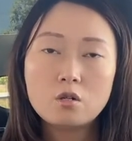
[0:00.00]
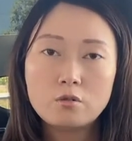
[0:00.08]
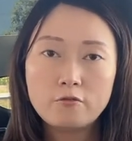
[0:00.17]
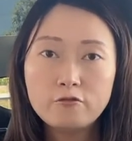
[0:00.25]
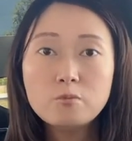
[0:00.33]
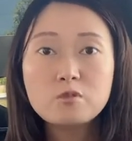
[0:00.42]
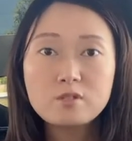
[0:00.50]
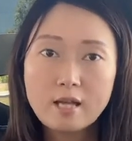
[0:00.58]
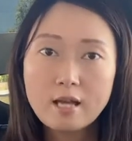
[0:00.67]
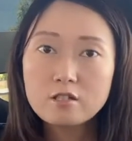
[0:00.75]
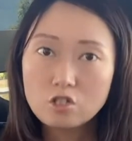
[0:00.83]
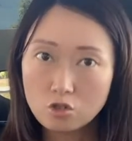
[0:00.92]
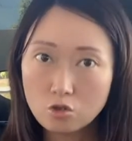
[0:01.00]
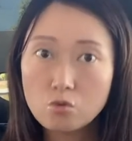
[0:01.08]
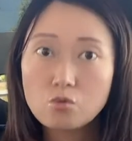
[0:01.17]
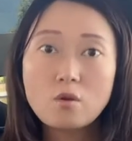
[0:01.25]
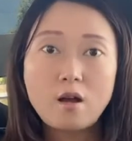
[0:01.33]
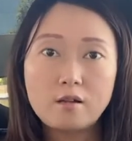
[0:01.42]
父母在一起是
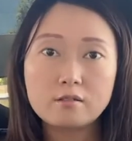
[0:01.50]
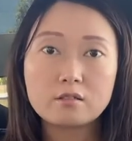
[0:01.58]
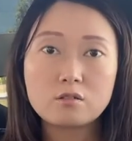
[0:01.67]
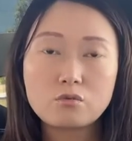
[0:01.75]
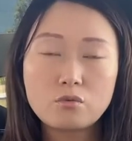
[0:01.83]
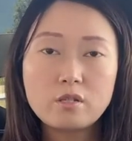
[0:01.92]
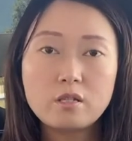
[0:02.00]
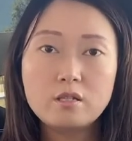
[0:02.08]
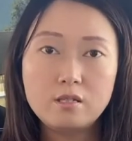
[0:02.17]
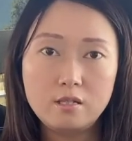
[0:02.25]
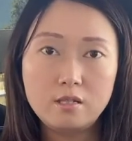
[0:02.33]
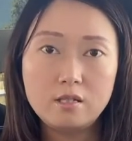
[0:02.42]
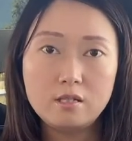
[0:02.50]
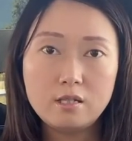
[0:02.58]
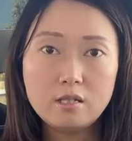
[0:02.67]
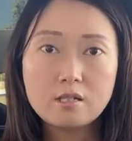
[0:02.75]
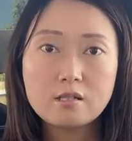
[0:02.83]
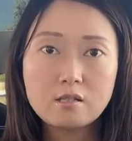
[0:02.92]
最好的，所以你一
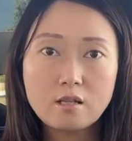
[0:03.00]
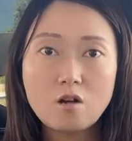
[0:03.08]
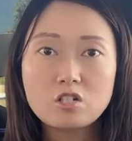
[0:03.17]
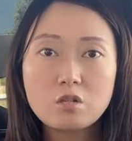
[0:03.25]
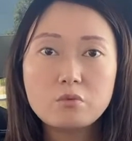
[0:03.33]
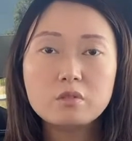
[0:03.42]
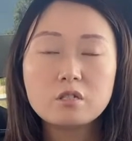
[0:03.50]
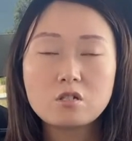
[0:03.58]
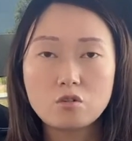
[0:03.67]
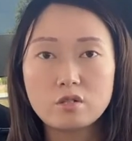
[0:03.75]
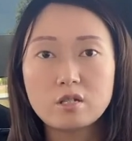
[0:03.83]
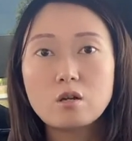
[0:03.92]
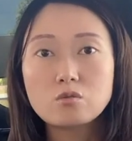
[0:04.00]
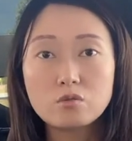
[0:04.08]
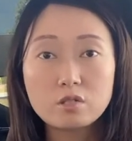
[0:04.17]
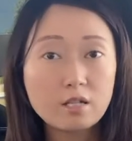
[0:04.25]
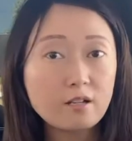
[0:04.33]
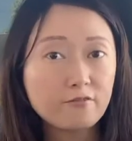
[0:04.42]
定思考这个问题。首先要
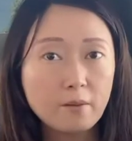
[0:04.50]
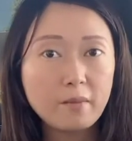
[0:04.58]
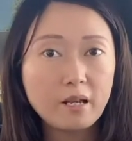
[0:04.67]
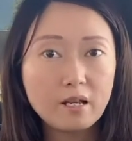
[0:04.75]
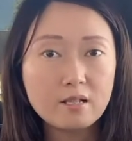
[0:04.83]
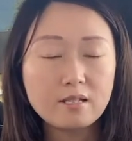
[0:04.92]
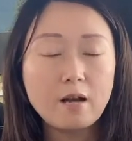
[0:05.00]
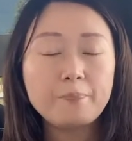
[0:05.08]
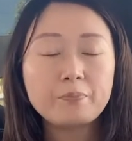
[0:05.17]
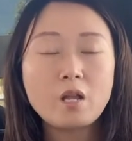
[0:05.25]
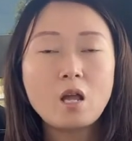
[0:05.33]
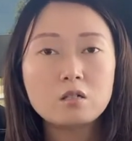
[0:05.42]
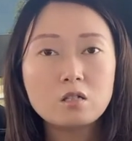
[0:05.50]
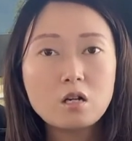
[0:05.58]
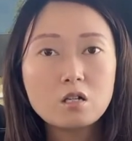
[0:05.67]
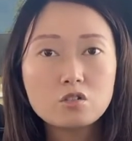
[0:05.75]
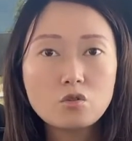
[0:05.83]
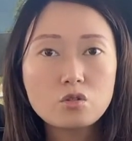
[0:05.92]
从这个方面来讲，第
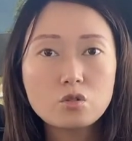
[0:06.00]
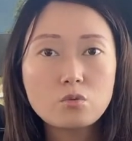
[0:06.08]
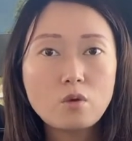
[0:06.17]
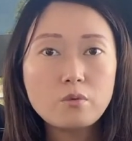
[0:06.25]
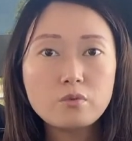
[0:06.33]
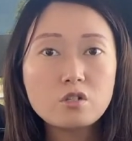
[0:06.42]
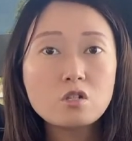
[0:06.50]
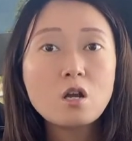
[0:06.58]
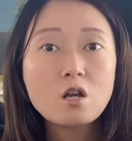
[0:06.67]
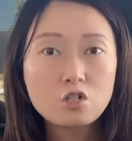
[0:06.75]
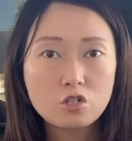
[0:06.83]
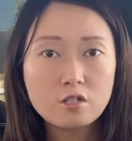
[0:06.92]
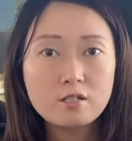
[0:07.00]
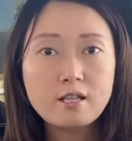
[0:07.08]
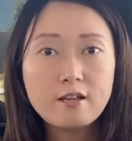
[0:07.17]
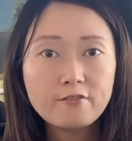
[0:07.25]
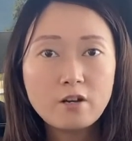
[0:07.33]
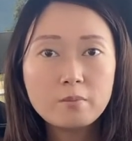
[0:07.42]
二个就是关于时
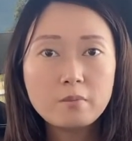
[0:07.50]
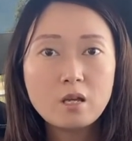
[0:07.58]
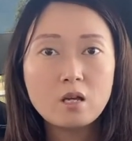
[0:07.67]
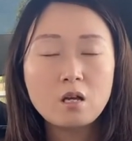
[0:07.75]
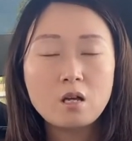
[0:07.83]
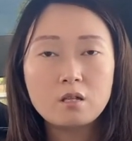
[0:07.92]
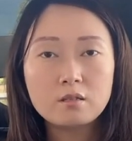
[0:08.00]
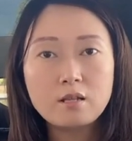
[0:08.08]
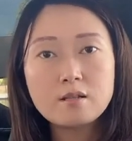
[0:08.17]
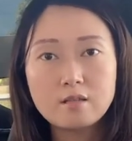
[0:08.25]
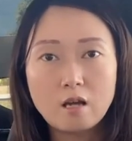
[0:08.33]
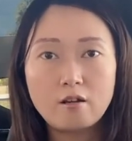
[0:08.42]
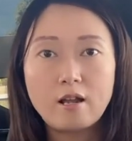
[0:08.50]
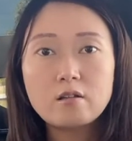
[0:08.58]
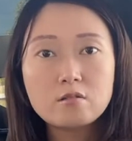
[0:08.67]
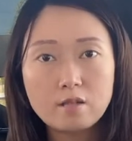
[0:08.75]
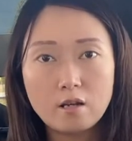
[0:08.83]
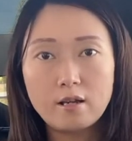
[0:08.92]
间方面。那早来
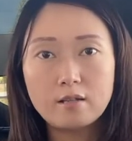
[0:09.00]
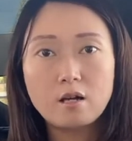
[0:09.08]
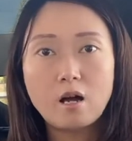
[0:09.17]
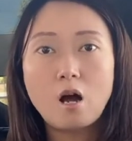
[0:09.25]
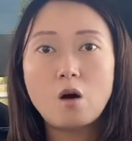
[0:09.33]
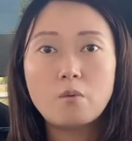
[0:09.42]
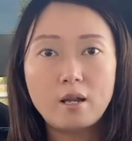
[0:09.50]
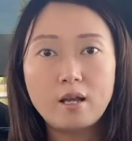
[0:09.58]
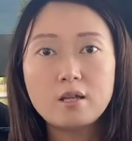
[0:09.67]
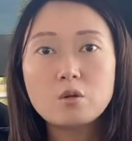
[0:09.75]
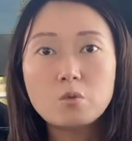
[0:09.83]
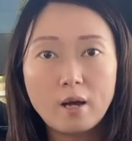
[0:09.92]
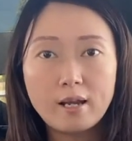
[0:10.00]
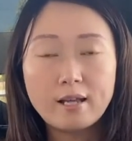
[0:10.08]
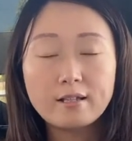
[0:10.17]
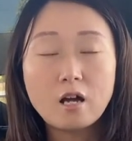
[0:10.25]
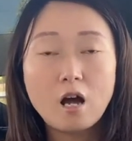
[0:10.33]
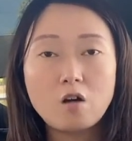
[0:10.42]
有早来的好，晚来有晚
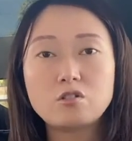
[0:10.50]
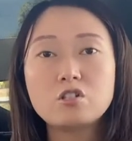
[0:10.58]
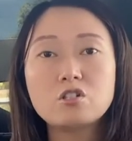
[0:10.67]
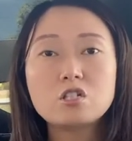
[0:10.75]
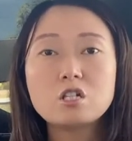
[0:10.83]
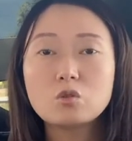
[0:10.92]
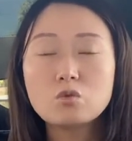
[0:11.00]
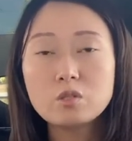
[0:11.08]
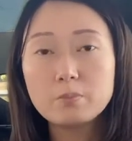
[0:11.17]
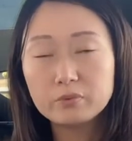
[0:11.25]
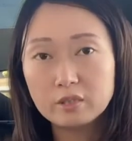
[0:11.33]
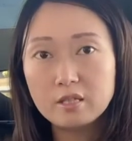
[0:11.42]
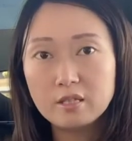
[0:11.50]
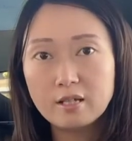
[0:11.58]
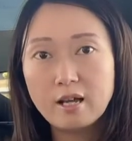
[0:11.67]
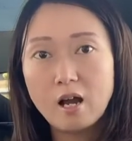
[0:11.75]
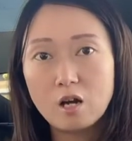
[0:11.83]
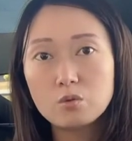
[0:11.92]
来的好。其实这个东西不能一
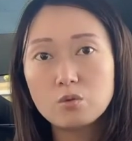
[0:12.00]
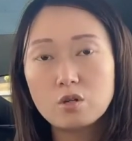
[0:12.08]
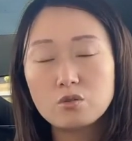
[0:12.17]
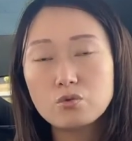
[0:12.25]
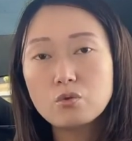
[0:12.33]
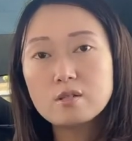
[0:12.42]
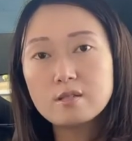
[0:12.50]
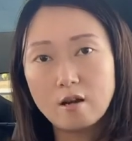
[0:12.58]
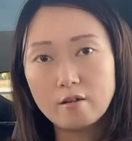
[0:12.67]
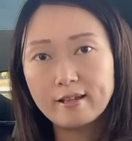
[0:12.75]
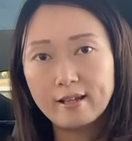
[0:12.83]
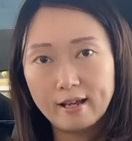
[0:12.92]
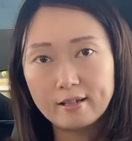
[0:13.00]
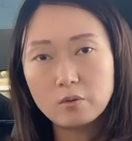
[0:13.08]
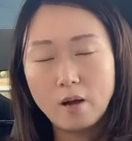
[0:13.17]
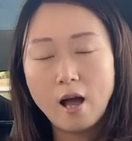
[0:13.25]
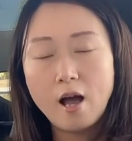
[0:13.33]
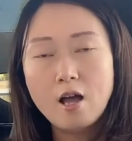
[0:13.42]
概而论。如果早一点来的
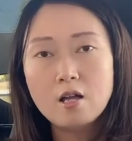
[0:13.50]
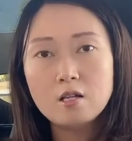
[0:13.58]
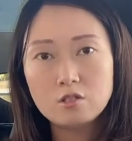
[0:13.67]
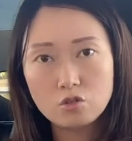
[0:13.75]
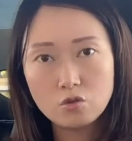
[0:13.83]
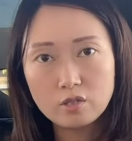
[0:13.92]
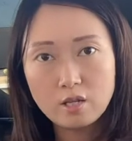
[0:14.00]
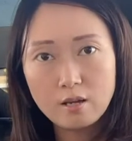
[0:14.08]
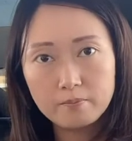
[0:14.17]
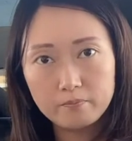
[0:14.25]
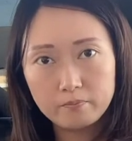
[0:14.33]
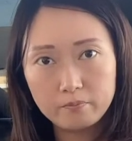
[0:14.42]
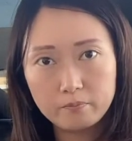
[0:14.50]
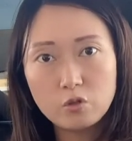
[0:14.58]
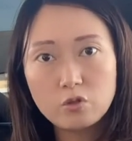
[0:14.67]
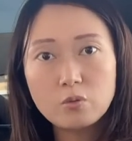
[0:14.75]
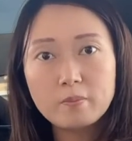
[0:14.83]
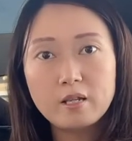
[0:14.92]
话，就像
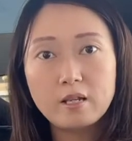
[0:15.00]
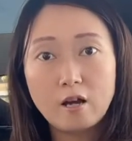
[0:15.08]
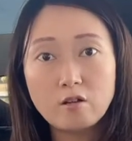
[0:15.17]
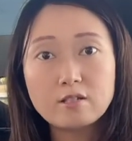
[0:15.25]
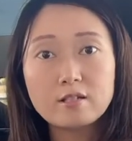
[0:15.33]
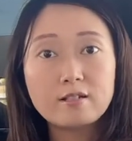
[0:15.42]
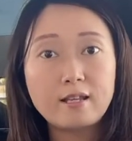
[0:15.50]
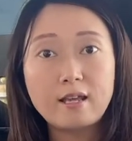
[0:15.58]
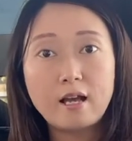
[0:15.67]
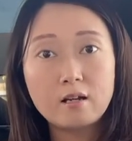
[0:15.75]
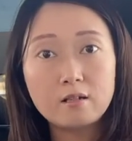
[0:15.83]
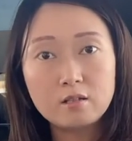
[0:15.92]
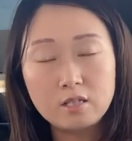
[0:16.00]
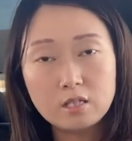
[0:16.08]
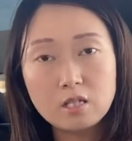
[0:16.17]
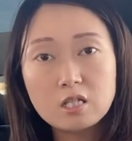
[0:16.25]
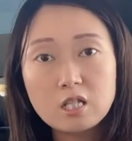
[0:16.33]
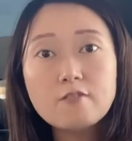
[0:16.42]
朋友们了解的那样，你
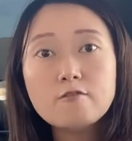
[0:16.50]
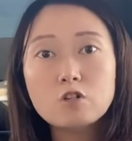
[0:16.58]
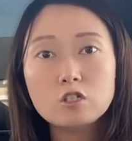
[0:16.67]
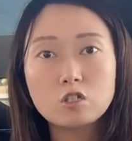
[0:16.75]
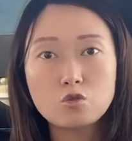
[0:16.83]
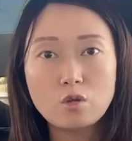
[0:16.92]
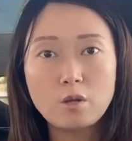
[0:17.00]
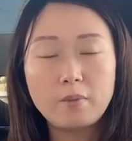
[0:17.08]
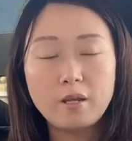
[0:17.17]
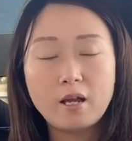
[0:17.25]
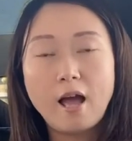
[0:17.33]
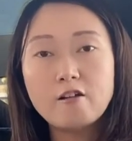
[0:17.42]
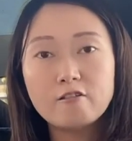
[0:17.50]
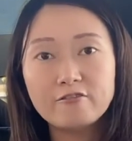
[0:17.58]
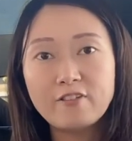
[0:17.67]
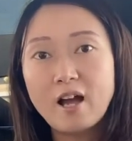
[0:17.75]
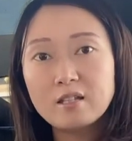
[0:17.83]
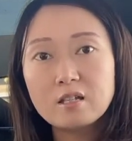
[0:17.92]
的英文的水平还有
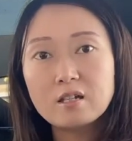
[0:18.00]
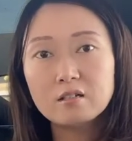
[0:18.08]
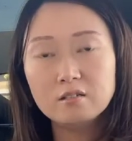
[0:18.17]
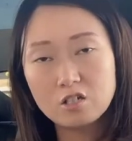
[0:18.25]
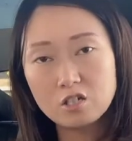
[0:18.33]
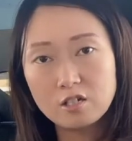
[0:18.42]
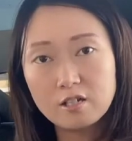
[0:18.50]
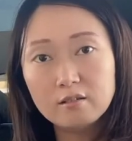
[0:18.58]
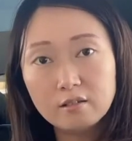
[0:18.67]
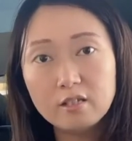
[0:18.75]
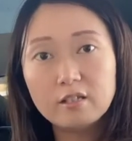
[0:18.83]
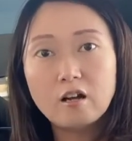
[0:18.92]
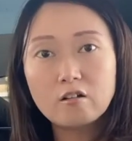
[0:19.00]
发音肯定是更地道